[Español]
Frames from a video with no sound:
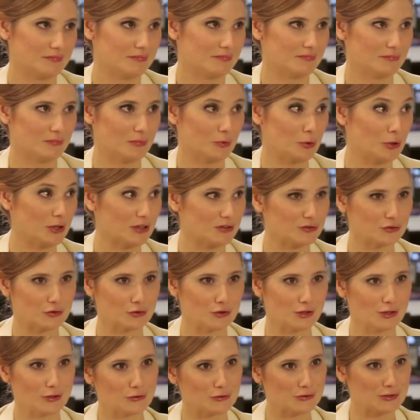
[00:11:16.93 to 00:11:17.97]
muy
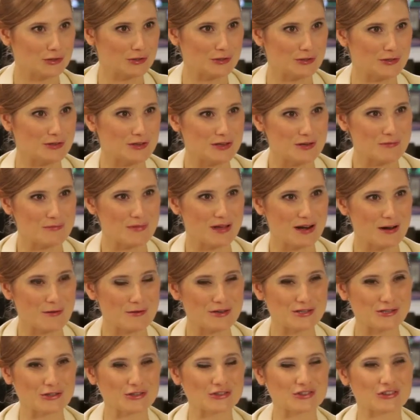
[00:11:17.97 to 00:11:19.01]
exóticos y,
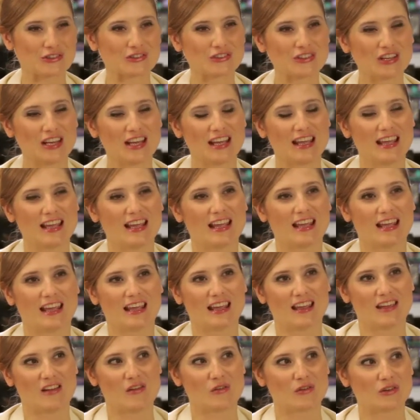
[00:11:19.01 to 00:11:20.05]
maravillosos.
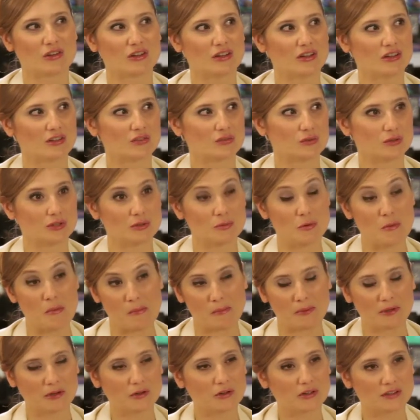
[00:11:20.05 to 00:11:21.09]
Eh, uno de los últimos
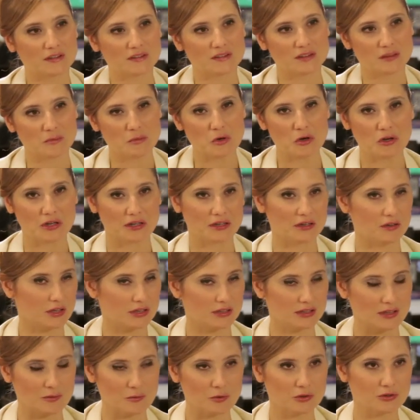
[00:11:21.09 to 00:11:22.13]
mapeos que hicimos, que ahora
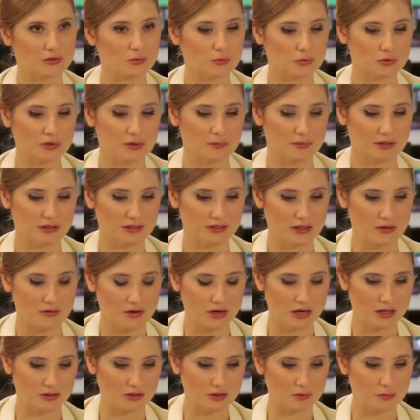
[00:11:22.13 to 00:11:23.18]
estamos justamente
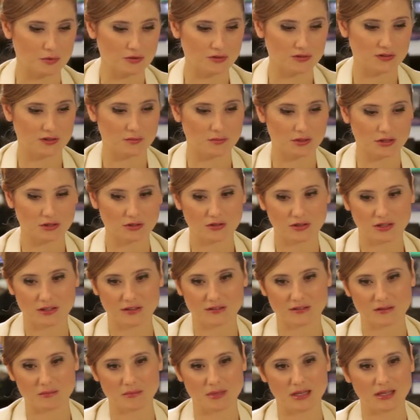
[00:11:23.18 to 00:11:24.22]
trabajando en el procesamiento de
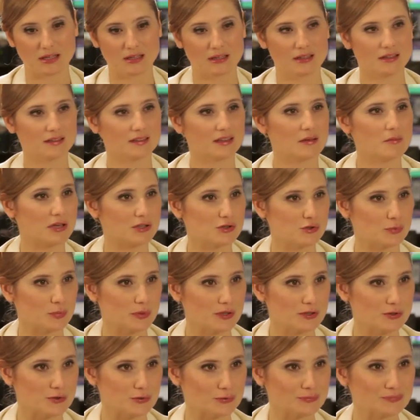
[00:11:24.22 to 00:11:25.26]
las imágenes, es Machu
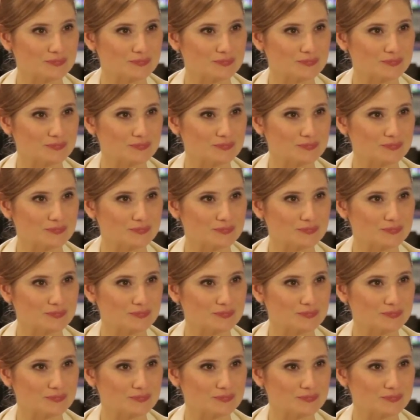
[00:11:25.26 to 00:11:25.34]
Picchu.